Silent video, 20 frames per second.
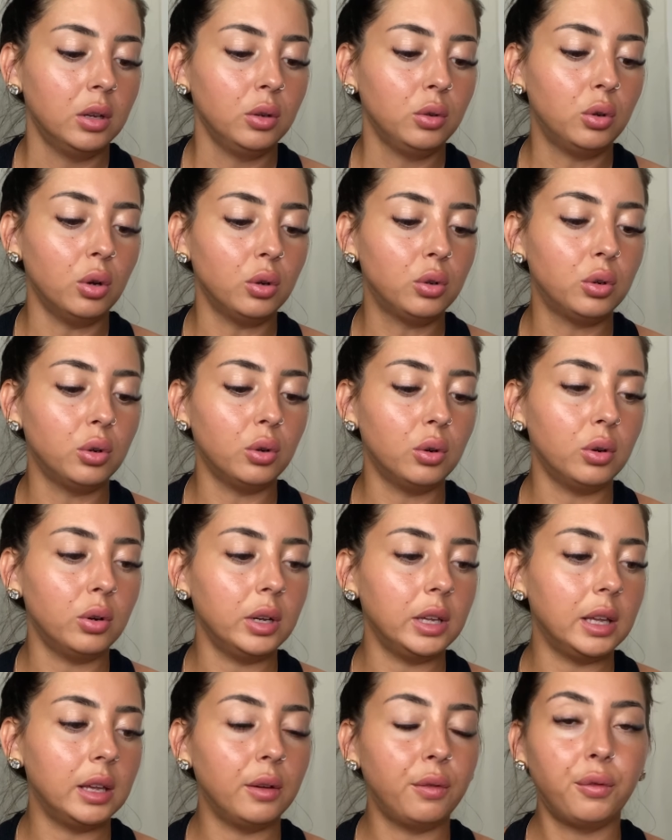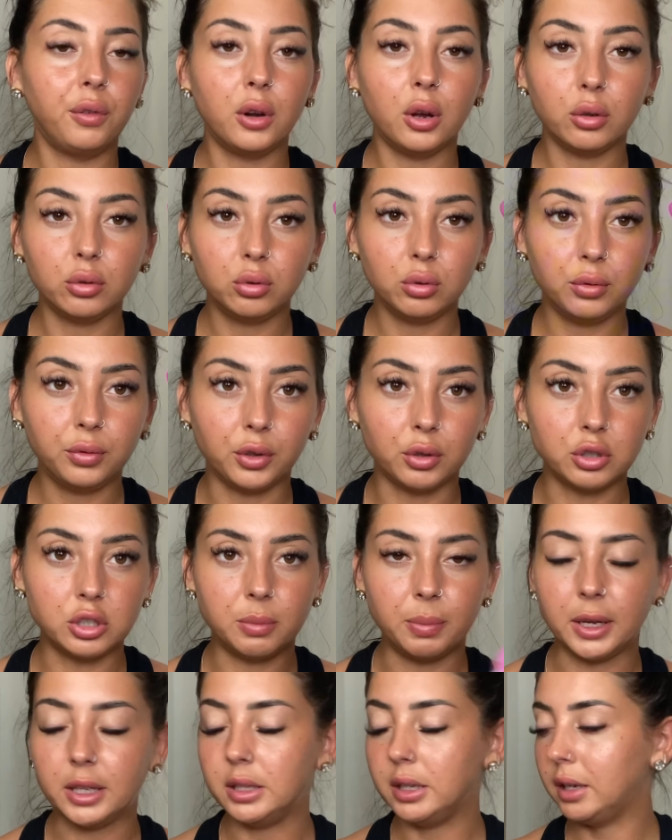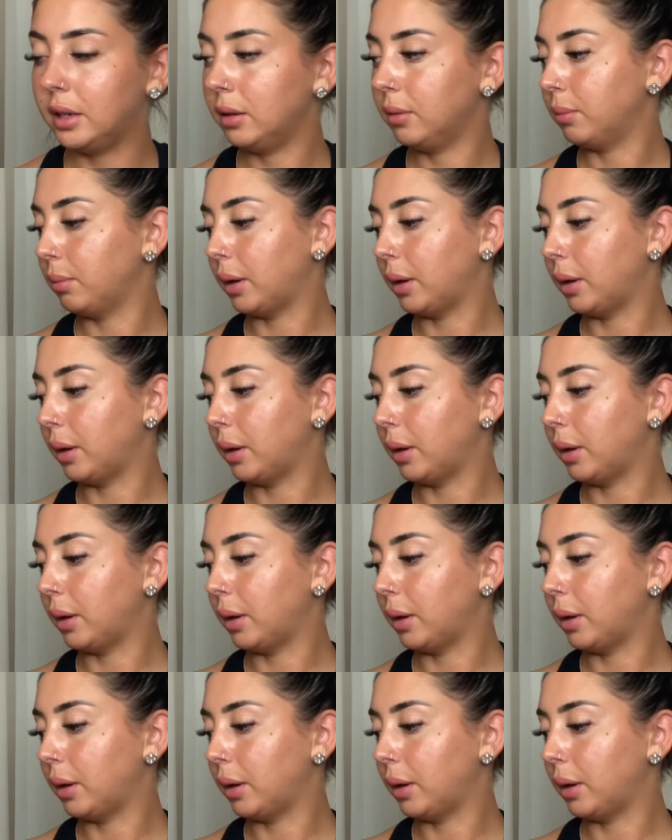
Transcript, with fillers: coco et fleurs de frangipanier.